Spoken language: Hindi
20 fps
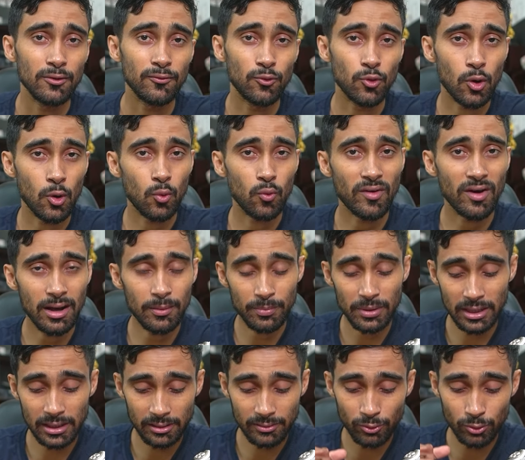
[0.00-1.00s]
वो वहाँ पे
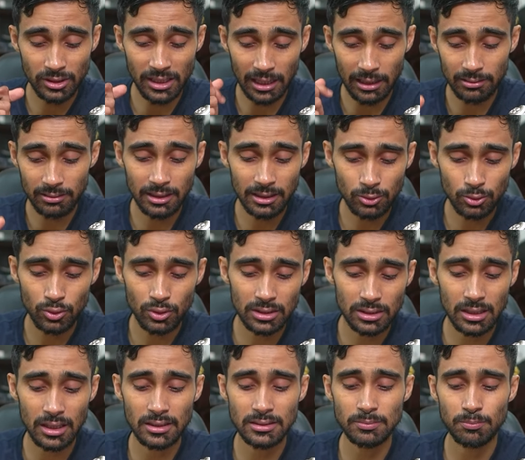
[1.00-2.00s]
अगर वो डालते हैं तो
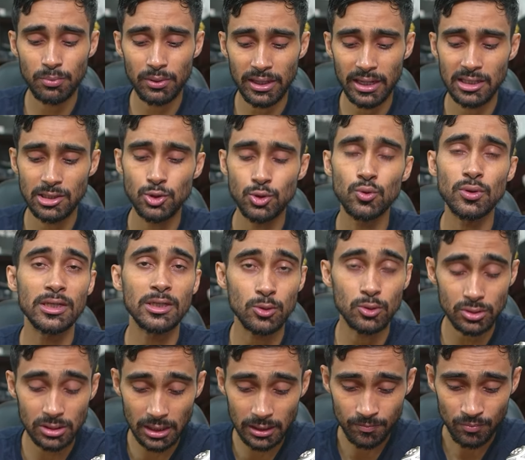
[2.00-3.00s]
इतना बड़ा इशू नहीं
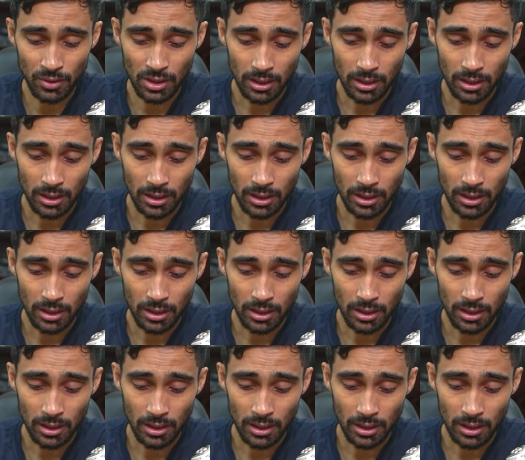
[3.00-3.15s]
होता